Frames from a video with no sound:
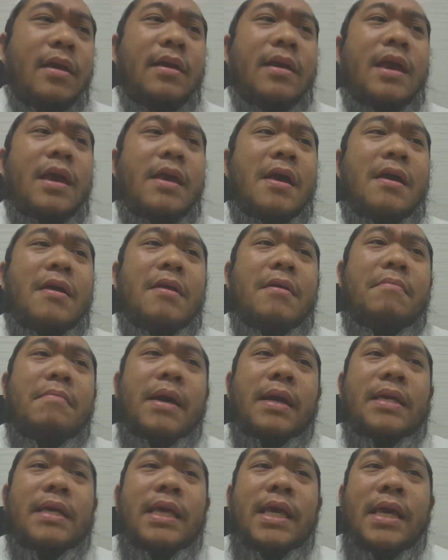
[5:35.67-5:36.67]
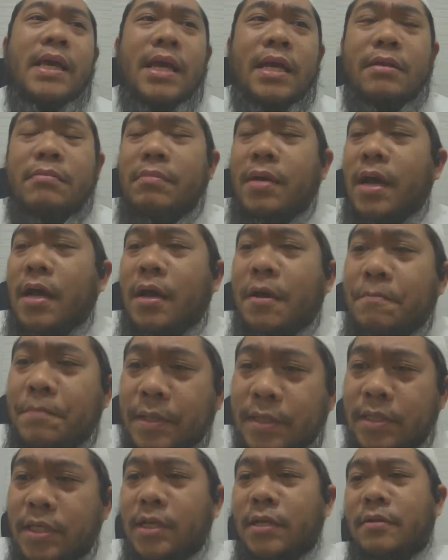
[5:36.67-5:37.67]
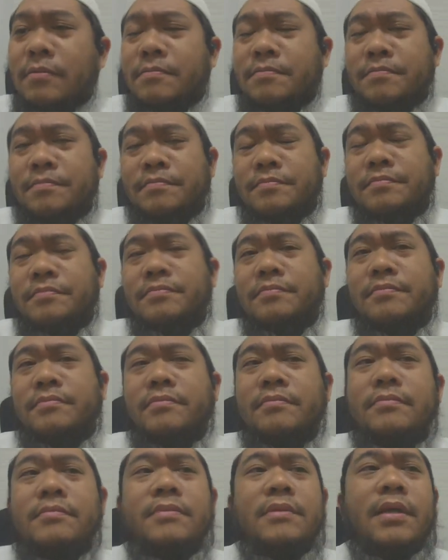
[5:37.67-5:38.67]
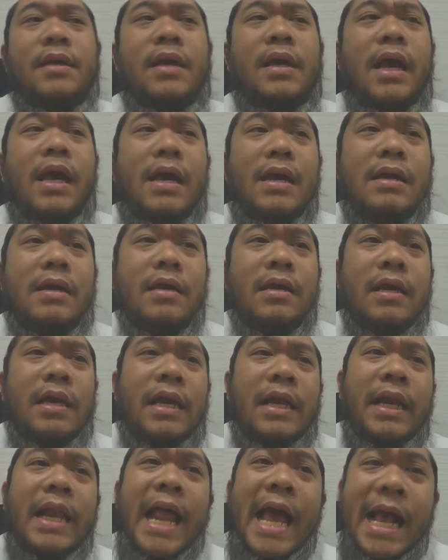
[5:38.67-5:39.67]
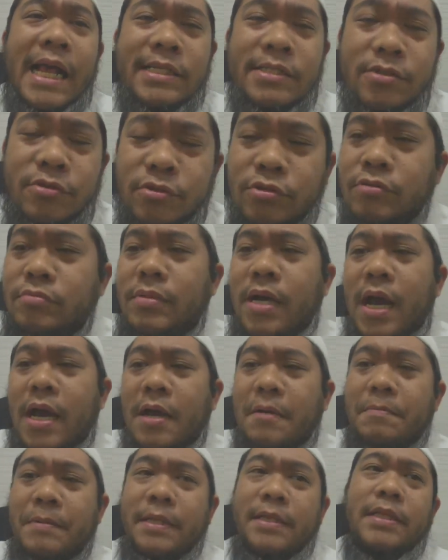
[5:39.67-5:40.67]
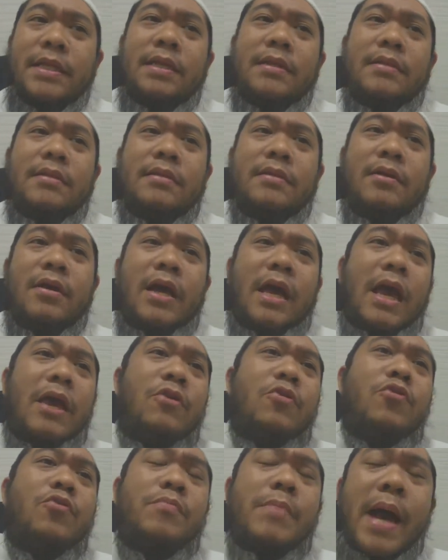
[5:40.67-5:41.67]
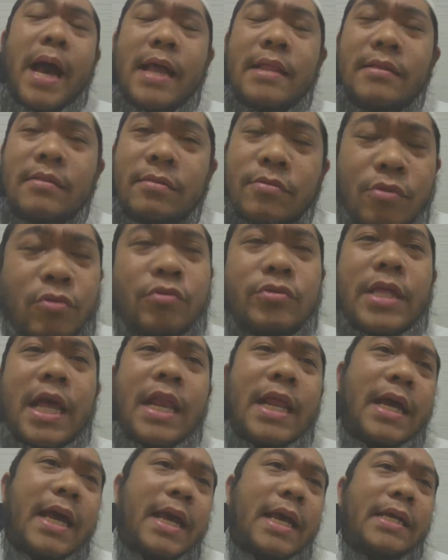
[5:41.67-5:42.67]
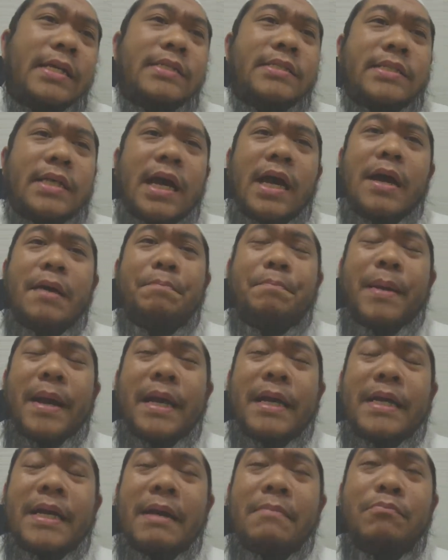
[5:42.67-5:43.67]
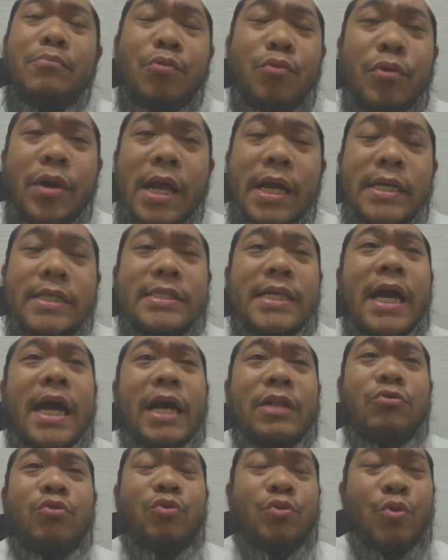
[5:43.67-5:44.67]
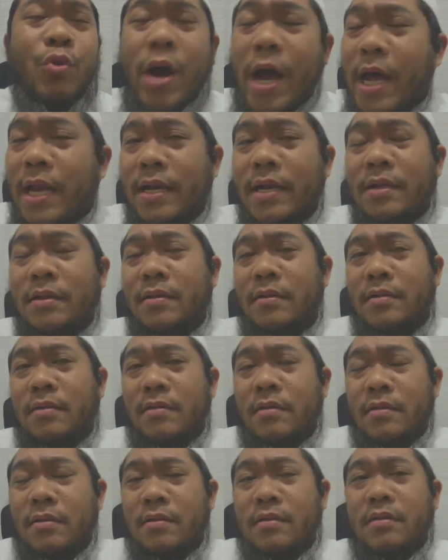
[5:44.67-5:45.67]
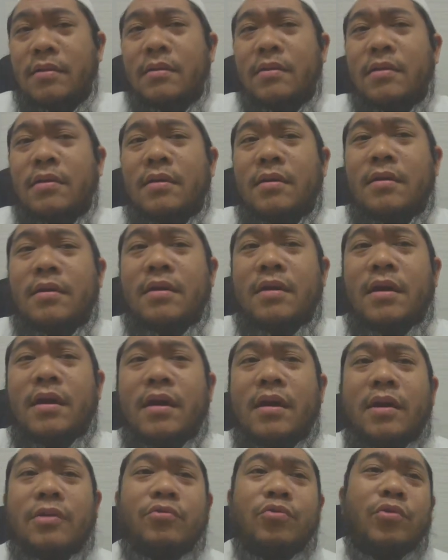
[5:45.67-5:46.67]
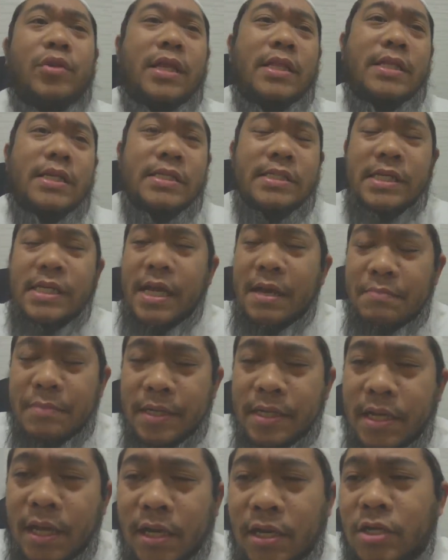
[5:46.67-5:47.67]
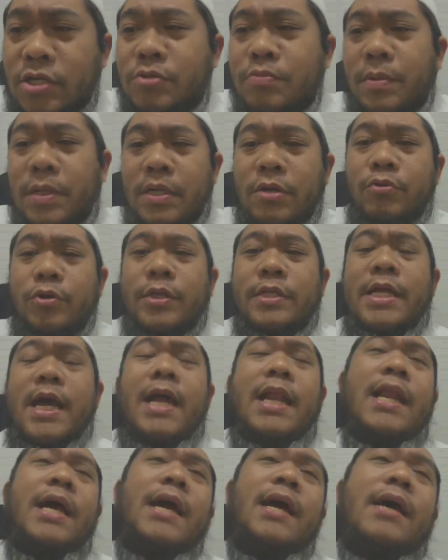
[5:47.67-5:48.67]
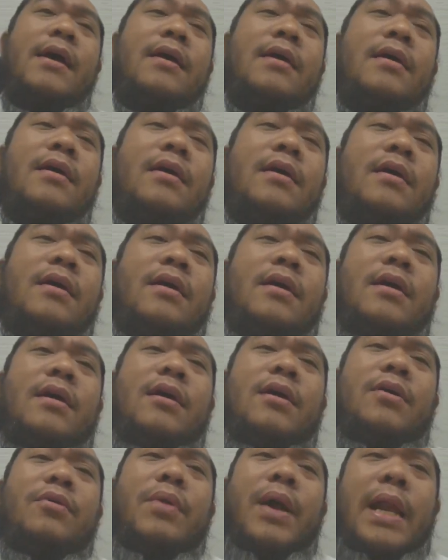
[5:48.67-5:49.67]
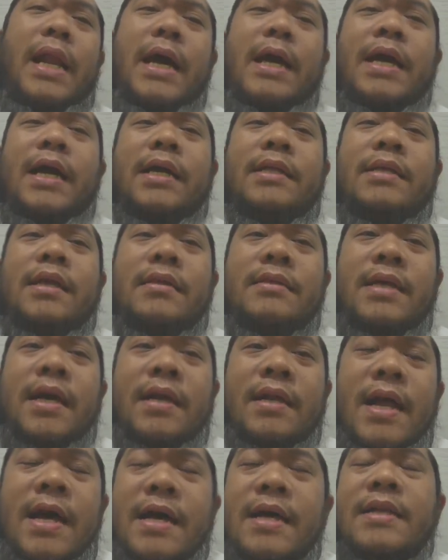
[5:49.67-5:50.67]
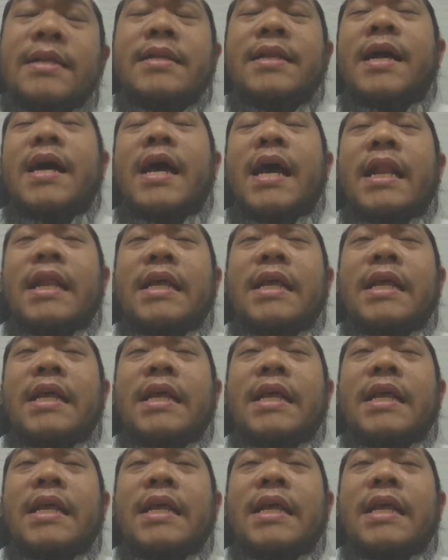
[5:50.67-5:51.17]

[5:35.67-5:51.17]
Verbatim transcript: Kaya mag-ingat mga kapatid. Ha? Lason mga kapatid ay humahantong talaga yan sa pagkabulag sa katotohanan. Ha? Katulad ng sinabi ng Allah subhanahu wa ta'ala, وَلَقَدْ دَرَعْنَا